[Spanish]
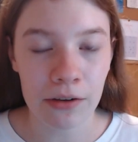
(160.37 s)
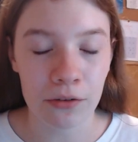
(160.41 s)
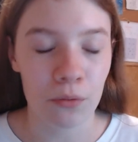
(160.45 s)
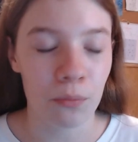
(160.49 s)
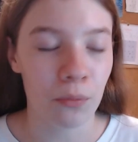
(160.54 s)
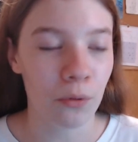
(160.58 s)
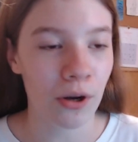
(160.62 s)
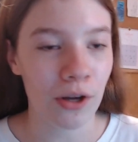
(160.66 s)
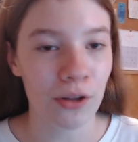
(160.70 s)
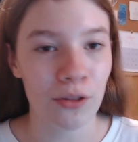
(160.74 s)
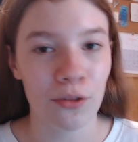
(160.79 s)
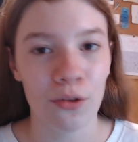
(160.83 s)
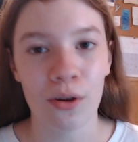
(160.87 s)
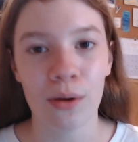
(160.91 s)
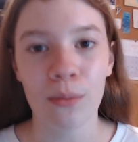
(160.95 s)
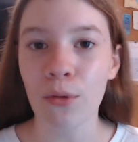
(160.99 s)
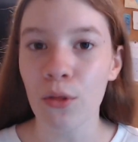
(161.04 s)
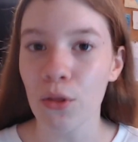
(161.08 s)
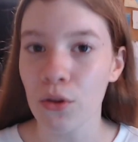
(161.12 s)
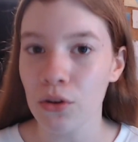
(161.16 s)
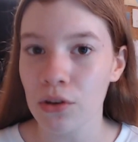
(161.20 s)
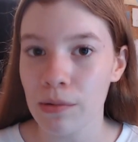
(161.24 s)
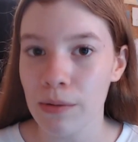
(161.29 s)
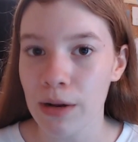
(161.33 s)
Supongo que todo el
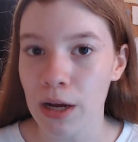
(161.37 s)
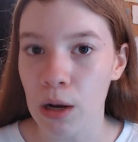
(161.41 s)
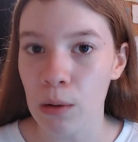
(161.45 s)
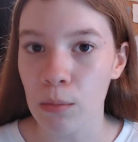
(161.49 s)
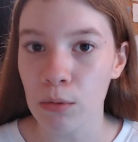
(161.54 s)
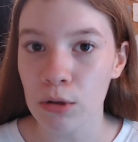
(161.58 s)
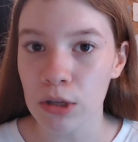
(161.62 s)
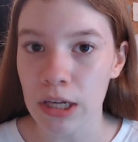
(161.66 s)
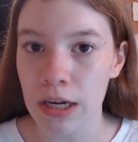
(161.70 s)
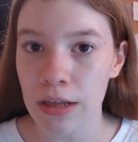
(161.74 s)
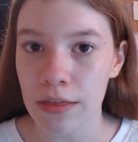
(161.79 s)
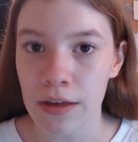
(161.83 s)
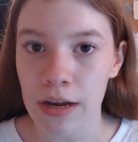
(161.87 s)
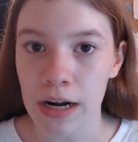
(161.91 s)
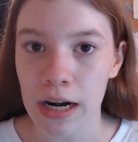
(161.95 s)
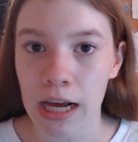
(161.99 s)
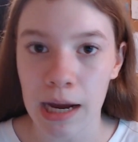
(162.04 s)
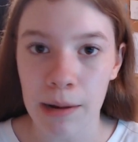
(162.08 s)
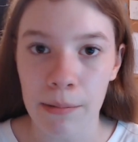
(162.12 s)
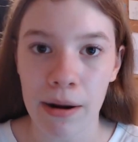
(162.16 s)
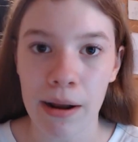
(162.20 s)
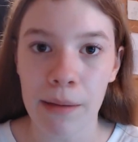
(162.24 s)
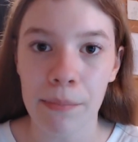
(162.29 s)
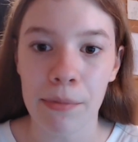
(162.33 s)
mundo sabrá cómo utilizar la
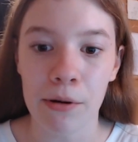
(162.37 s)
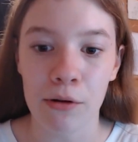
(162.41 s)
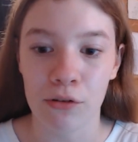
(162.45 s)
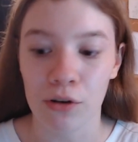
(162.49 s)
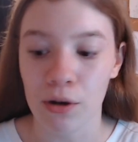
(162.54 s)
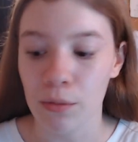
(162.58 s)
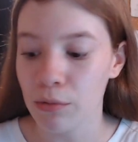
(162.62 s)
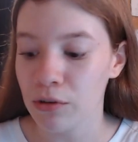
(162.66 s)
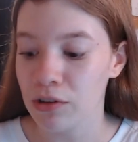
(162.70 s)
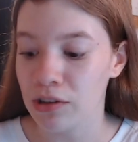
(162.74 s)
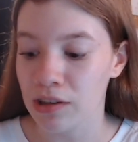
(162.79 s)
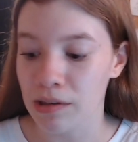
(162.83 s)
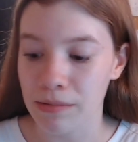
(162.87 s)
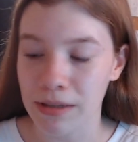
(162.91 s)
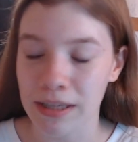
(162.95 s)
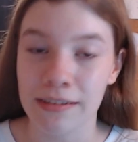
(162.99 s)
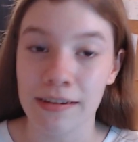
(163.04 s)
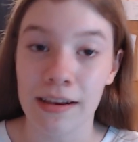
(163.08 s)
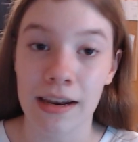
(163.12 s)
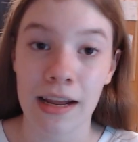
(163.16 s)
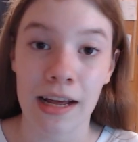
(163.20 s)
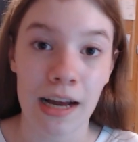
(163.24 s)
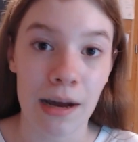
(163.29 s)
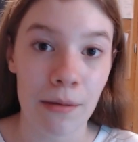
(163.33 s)
cámara, pero si no, pues te metes
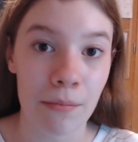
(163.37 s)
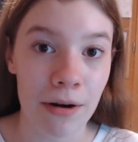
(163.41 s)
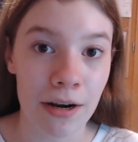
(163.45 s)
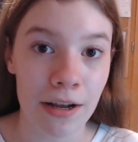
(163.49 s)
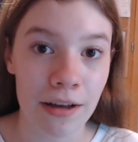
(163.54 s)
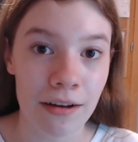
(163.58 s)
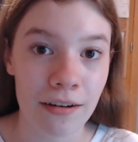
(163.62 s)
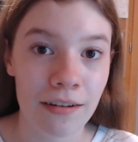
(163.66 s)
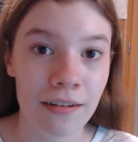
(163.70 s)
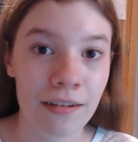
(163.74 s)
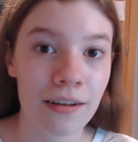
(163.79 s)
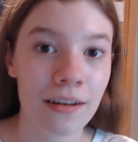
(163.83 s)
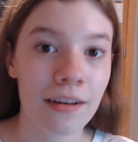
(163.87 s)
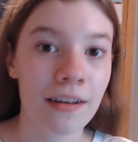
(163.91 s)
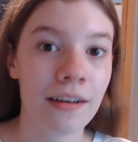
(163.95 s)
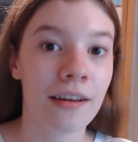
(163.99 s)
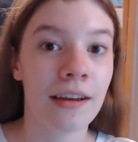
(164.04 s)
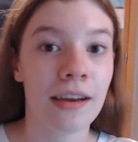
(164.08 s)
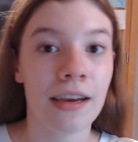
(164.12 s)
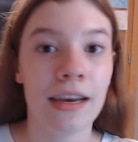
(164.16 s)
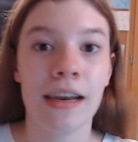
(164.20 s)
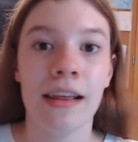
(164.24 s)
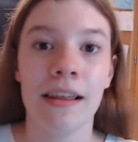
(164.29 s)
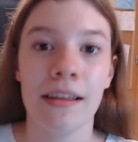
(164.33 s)
en la cámara
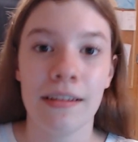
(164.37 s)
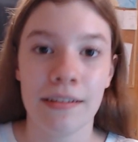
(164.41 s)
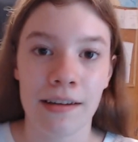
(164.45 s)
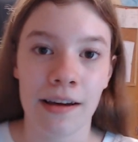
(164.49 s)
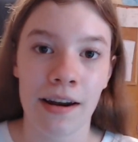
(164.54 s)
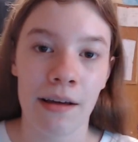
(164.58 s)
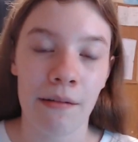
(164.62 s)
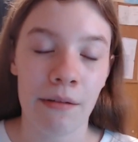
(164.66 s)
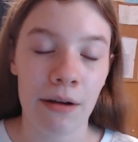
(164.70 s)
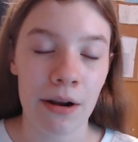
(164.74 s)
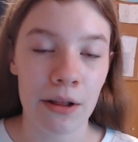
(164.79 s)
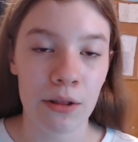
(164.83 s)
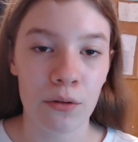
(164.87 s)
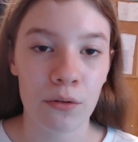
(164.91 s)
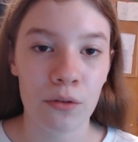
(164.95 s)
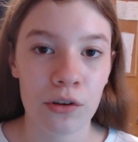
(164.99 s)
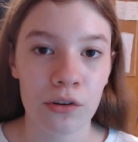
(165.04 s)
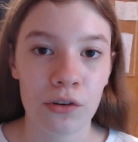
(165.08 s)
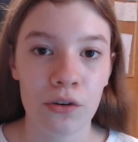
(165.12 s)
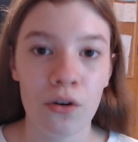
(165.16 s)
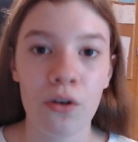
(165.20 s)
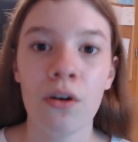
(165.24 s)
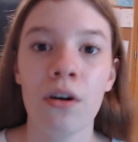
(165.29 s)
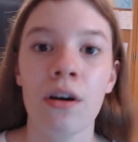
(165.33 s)
y le das a grabar y todo
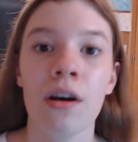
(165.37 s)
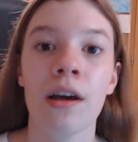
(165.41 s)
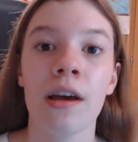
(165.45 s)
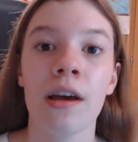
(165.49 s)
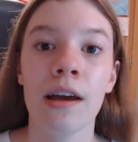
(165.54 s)
eso.